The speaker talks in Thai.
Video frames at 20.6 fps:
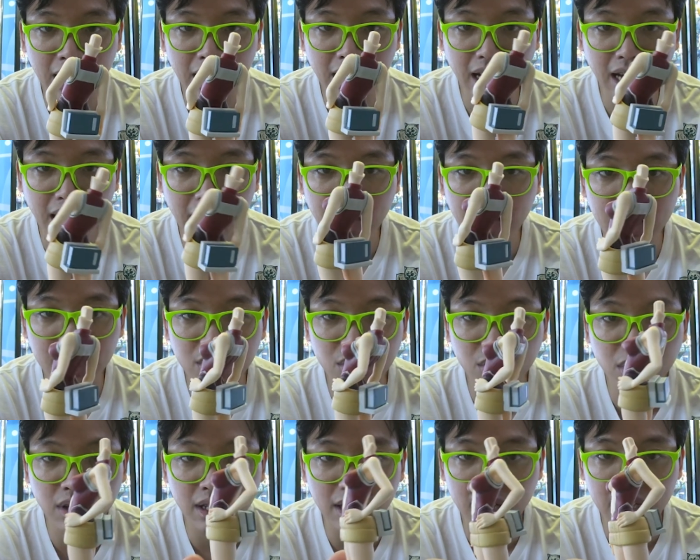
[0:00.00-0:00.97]
นะฮะตั
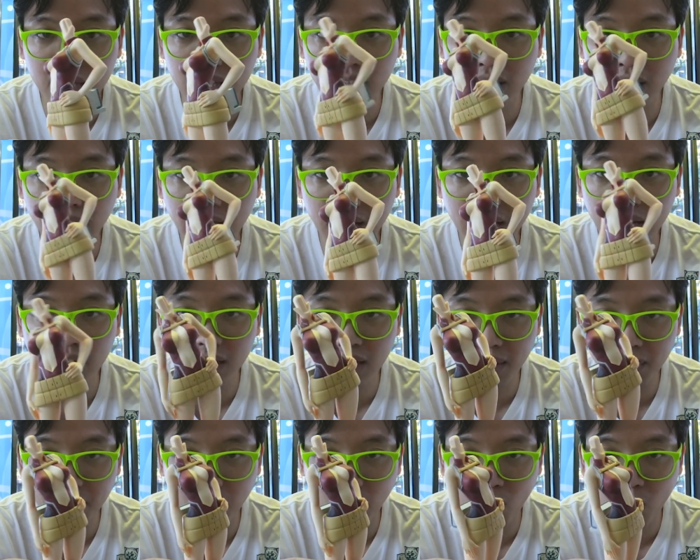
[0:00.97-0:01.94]
วกางเกงก
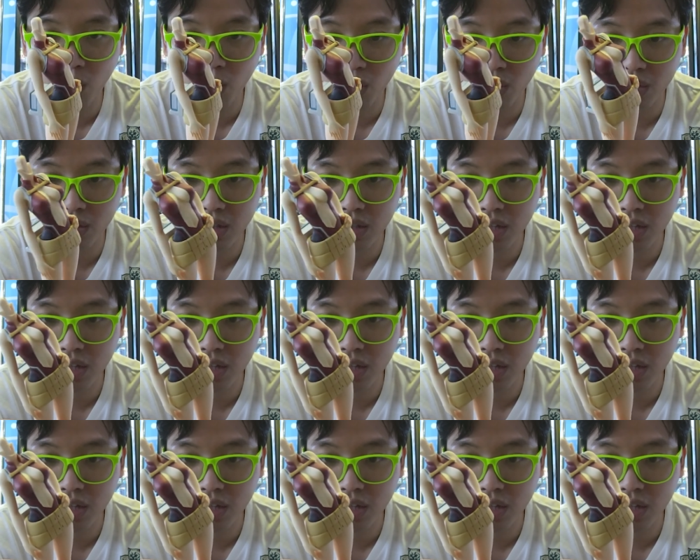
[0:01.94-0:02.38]
ระโปรง